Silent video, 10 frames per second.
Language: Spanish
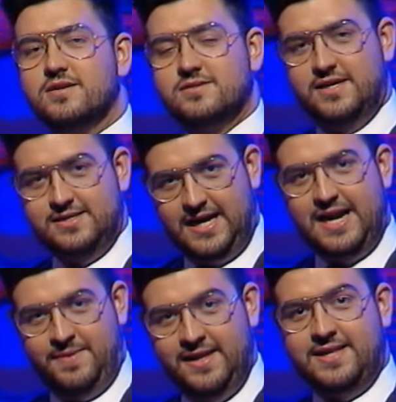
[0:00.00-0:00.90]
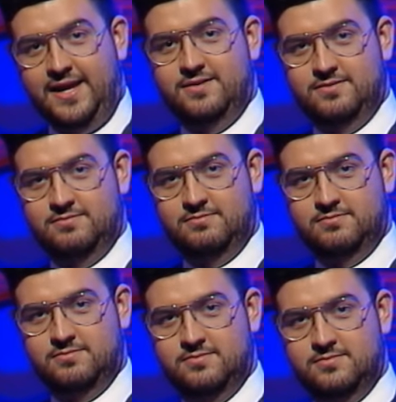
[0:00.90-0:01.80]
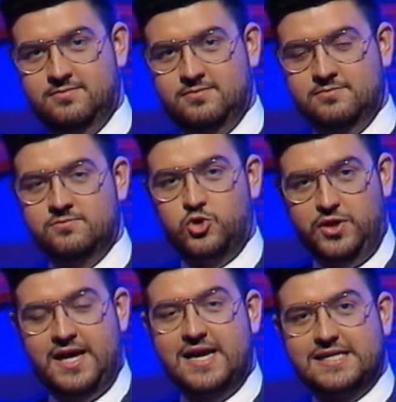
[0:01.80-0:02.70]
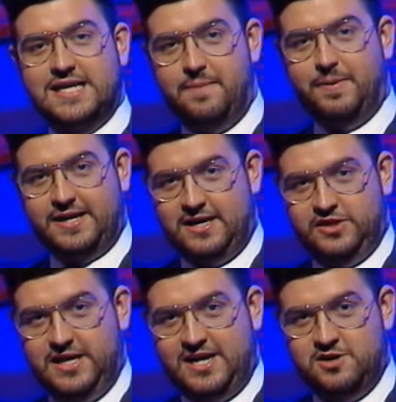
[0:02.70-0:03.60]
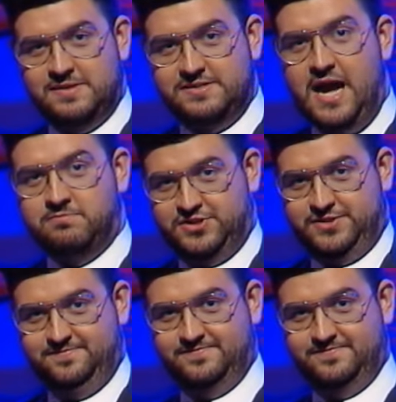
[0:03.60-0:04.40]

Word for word: sinceramente, tú di que en Catalá para que no diga que no mentamos.